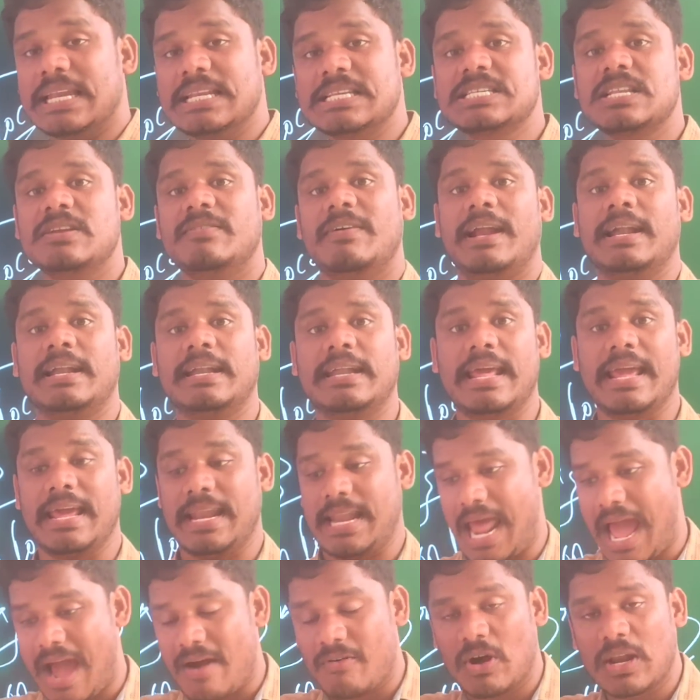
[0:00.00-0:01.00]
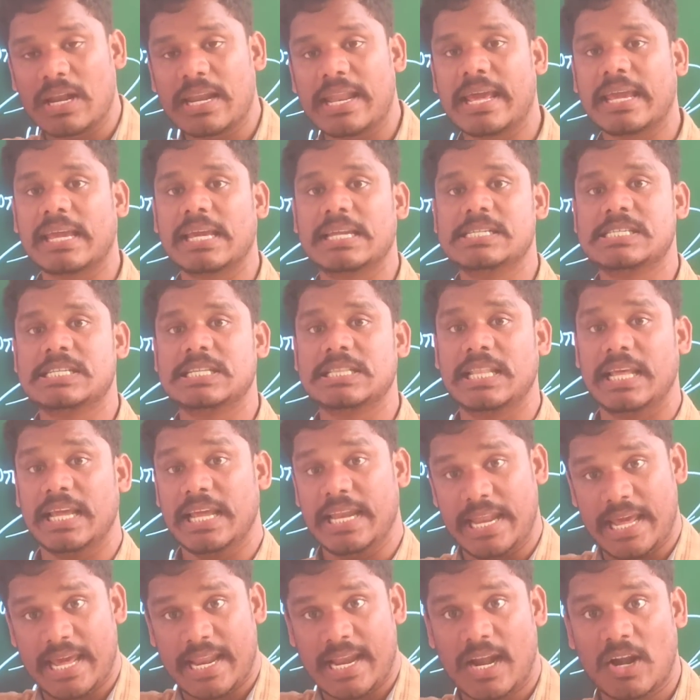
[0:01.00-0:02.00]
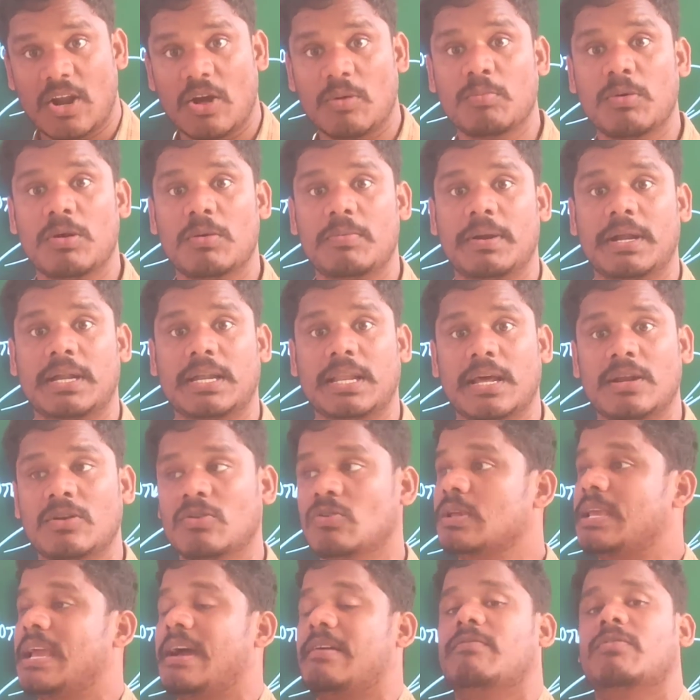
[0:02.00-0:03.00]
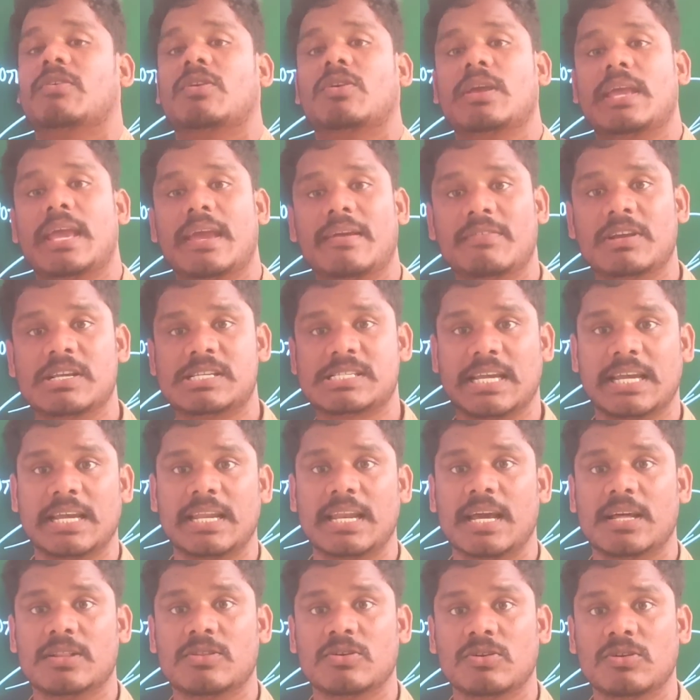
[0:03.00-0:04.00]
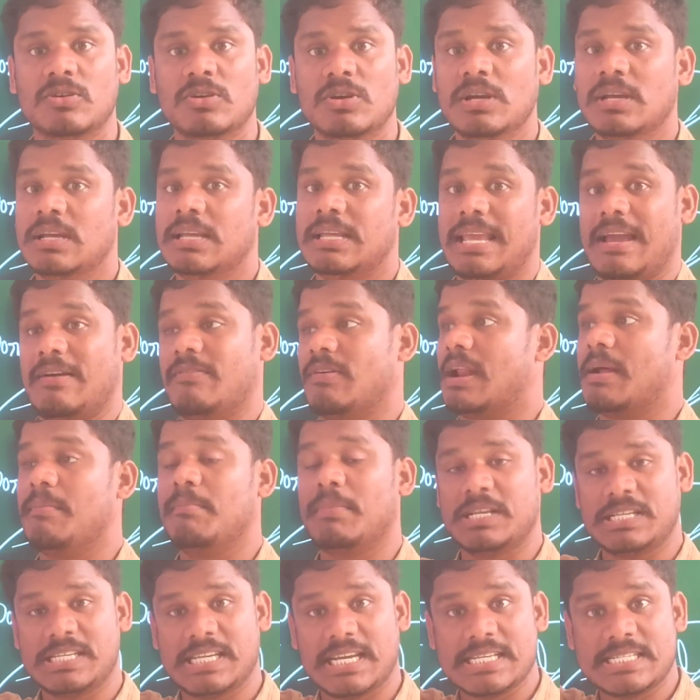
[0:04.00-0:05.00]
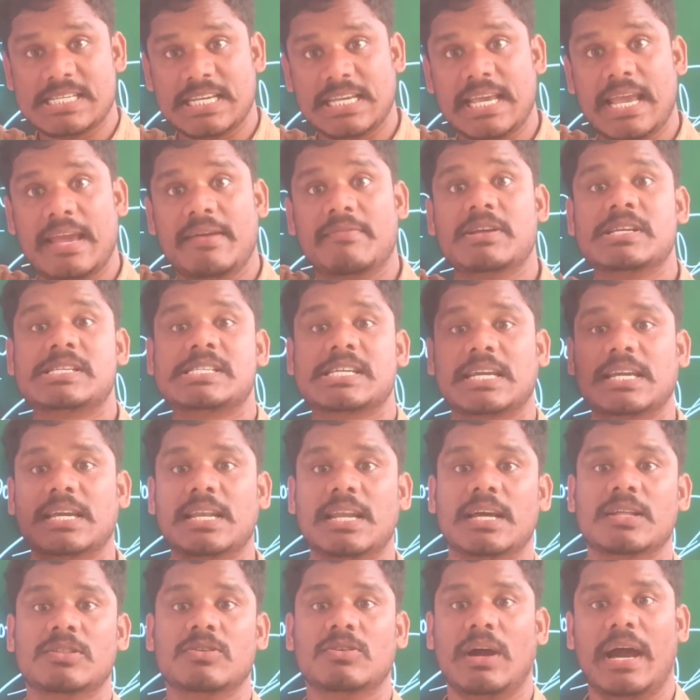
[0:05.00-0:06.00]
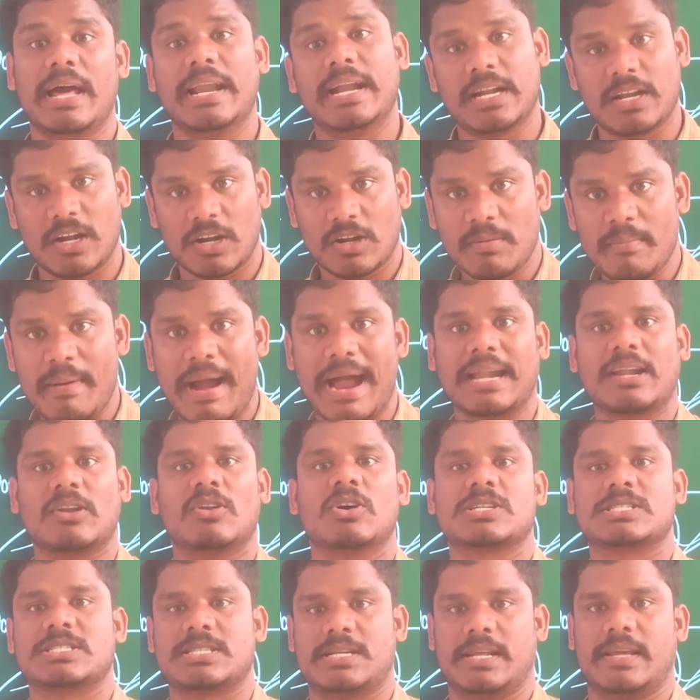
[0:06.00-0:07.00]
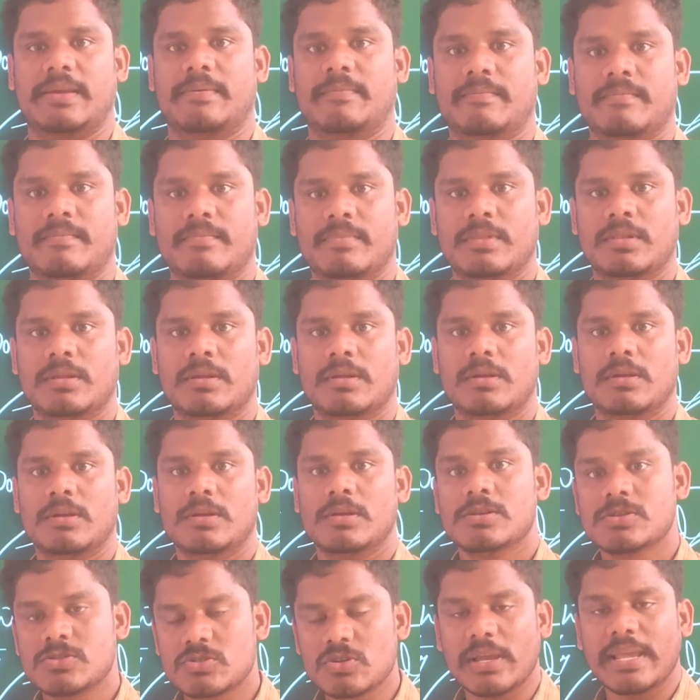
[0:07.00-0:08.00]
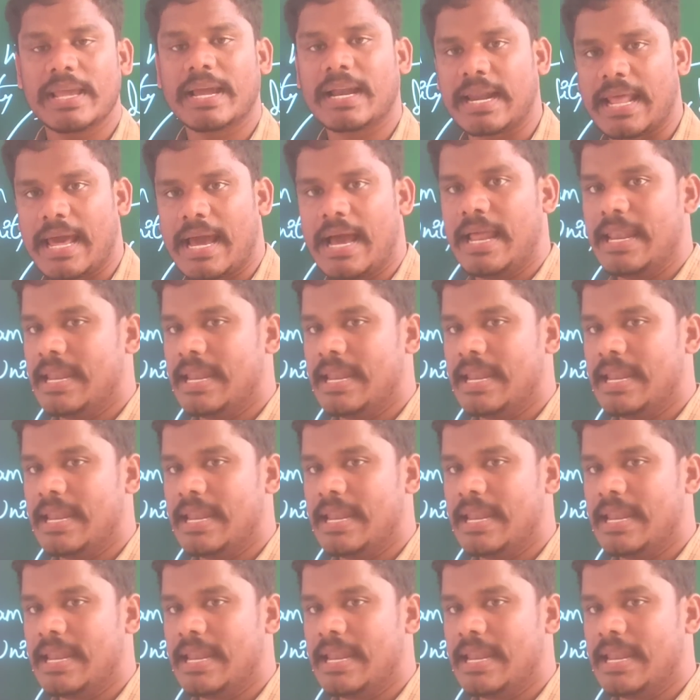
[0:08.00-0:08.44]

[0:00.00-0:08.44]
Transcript: గెలిచిన వెంటనే నా వల్లనే గెలిచింది నేనే డబ్బులు పెట్టాను ఎవరు ఏమీ చేయలేదు ఎవరమ్మ చేసి ఏమీ చేయలేదు అనేటట్టు మాటలు వస్తున్నాయి సో ఇక్కడ